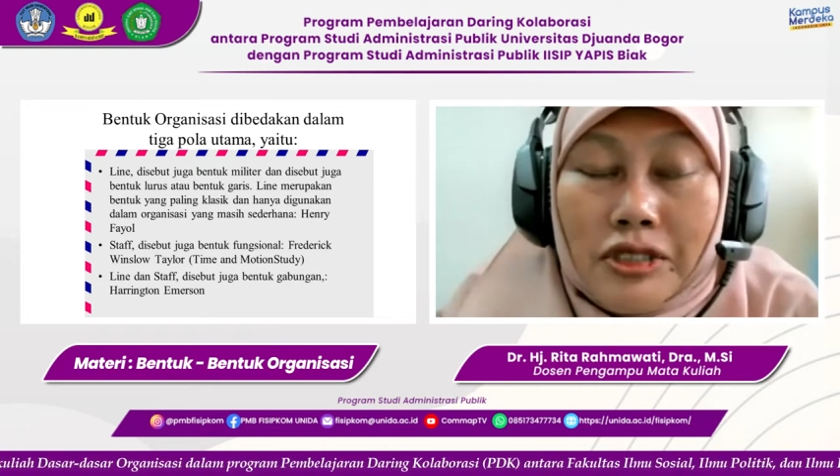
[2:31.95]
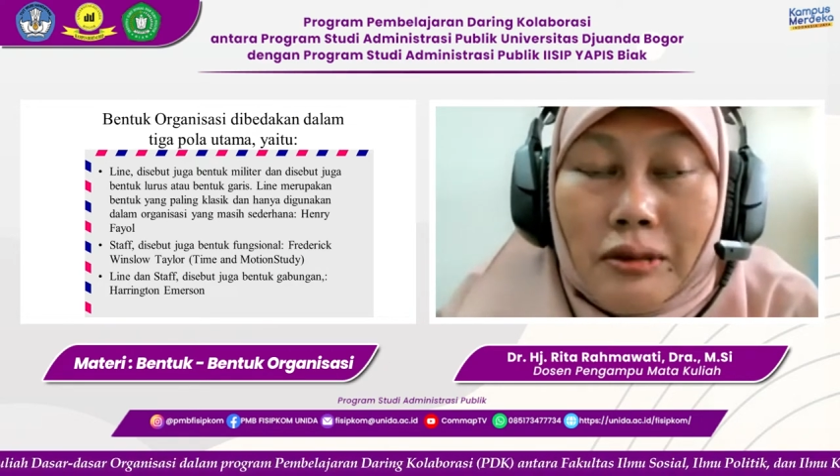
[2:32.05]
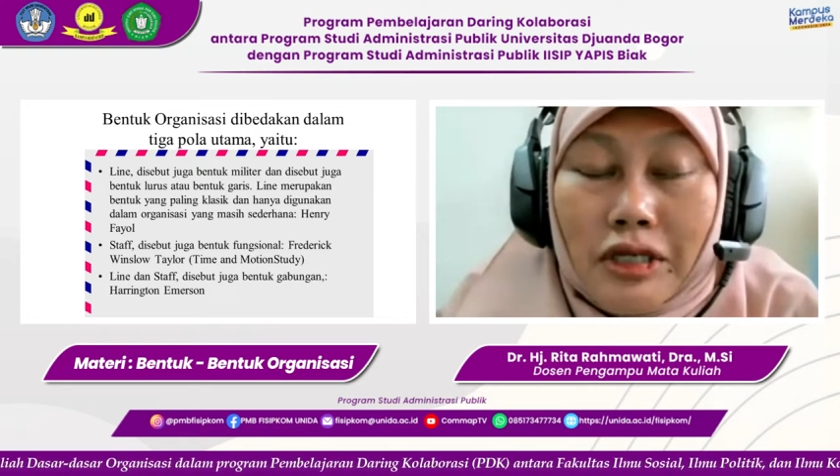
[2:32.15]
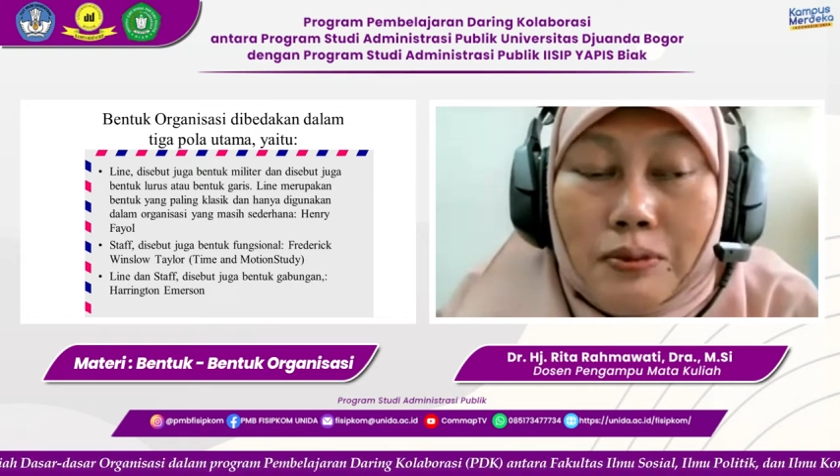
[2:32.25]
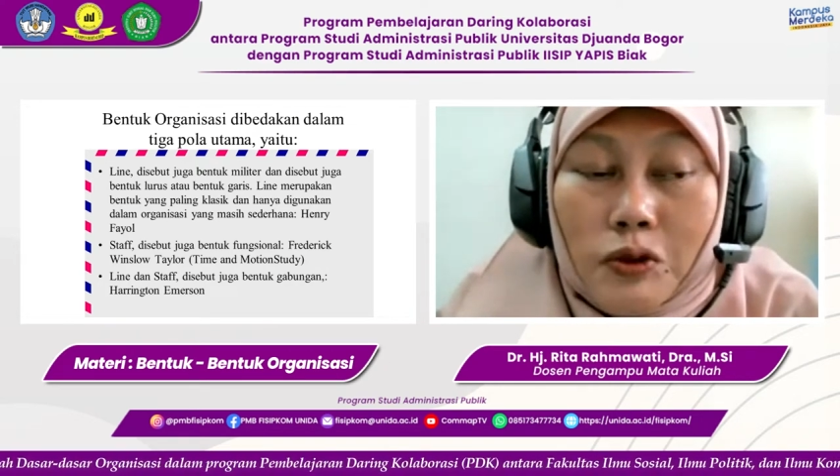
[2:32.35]

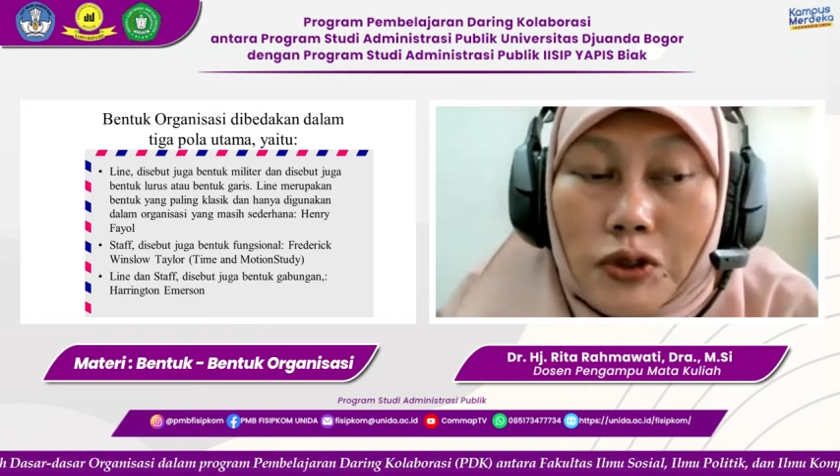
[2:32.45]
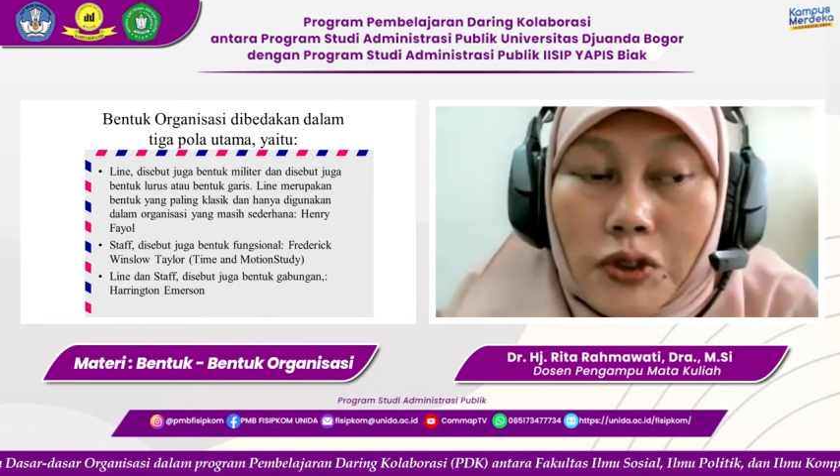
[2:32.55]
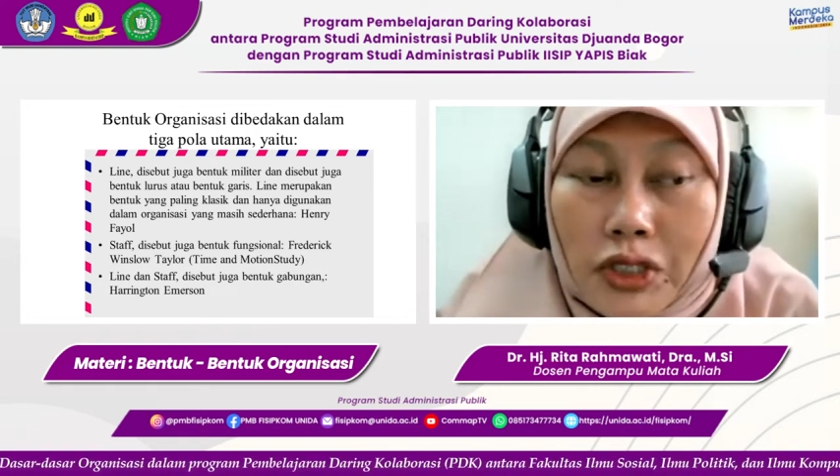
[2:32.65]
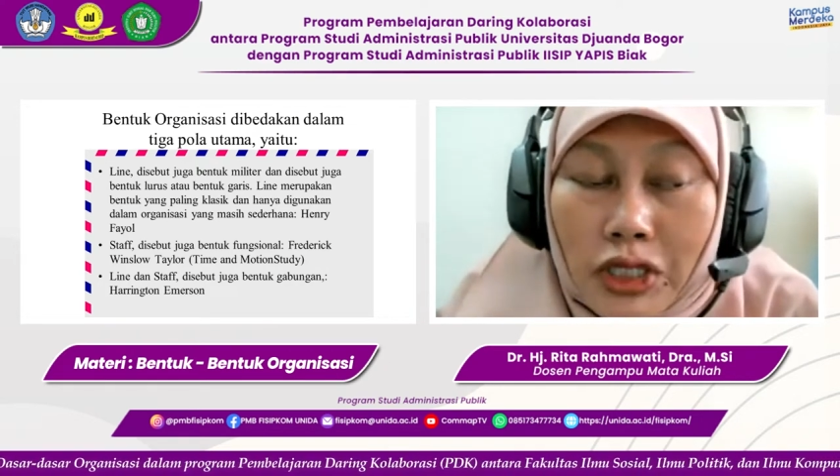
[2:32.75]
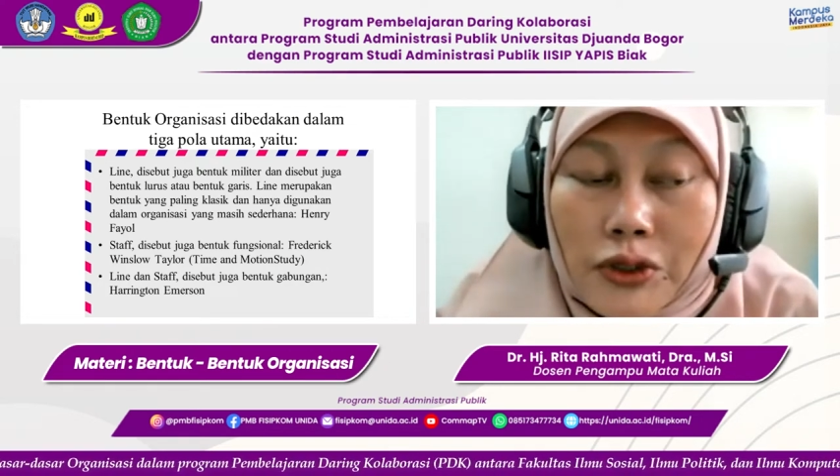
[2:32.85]
Pejabat
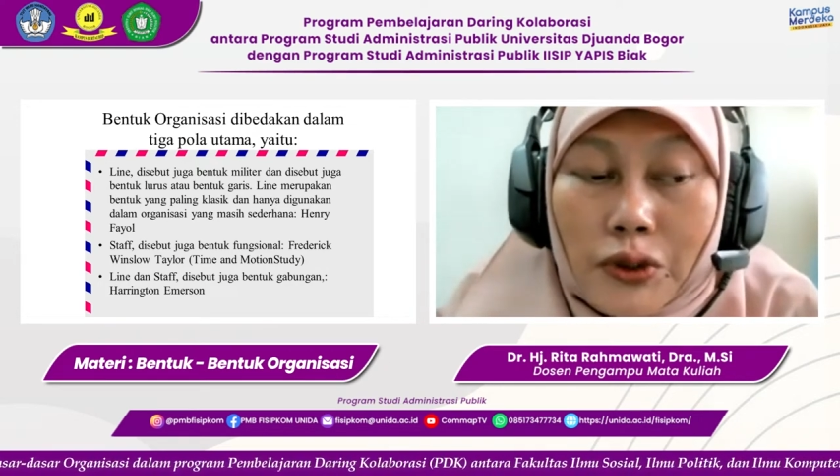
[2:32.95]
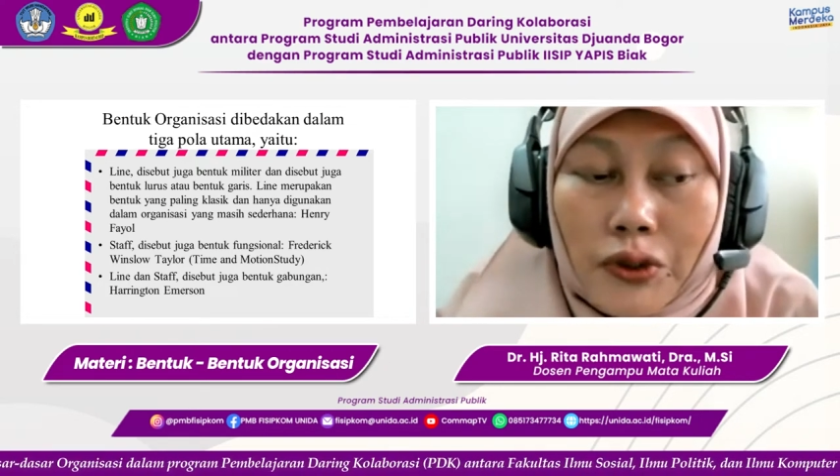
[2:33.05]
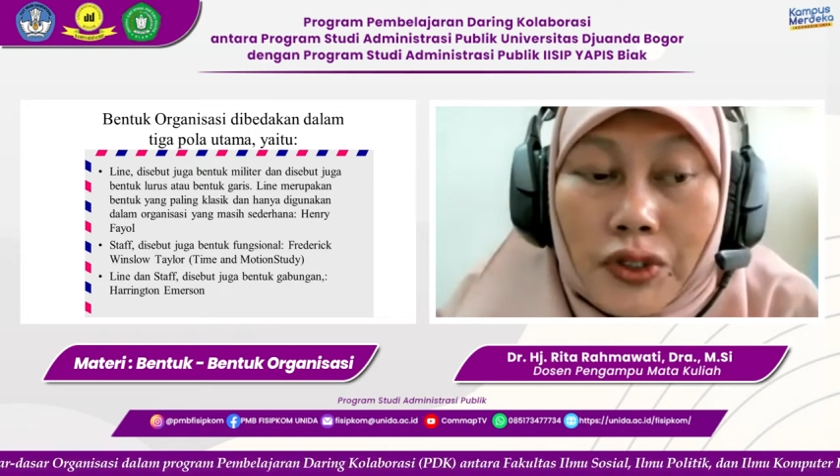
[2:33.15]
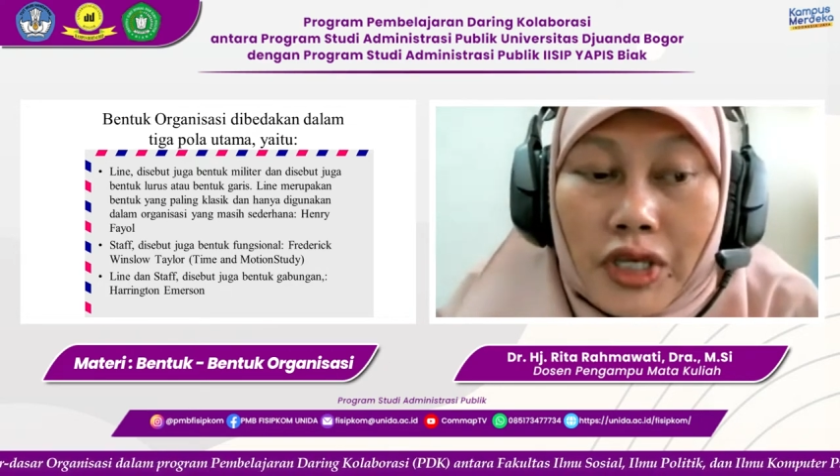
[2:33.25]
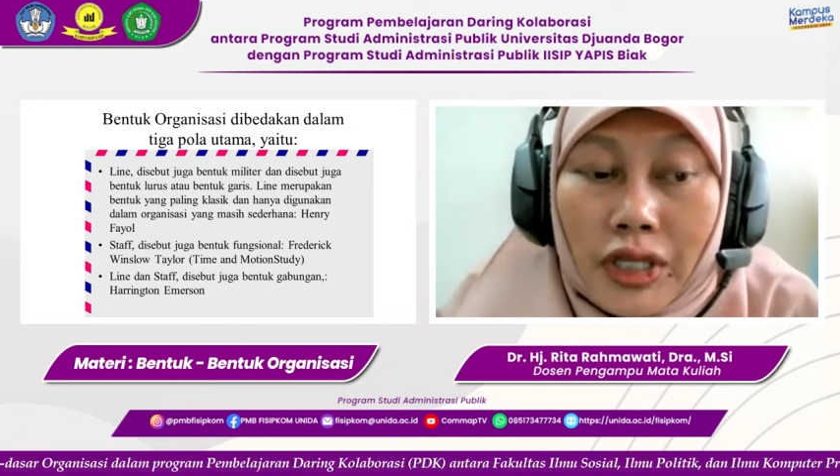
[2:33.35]
fungsional
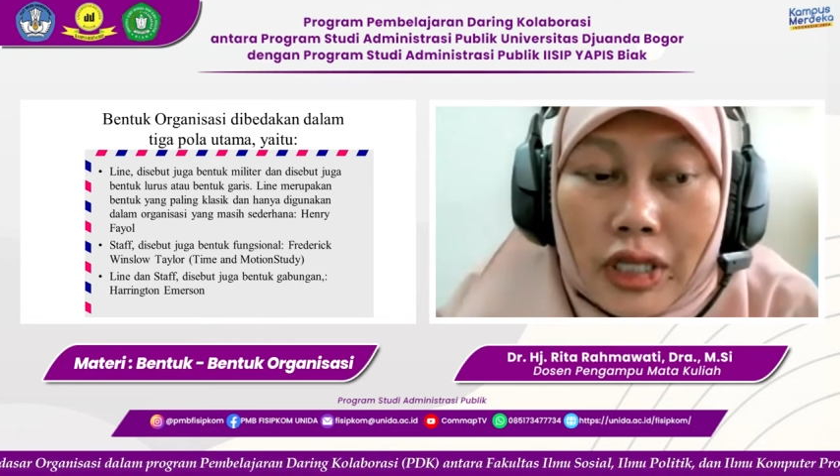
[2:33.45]
contohnya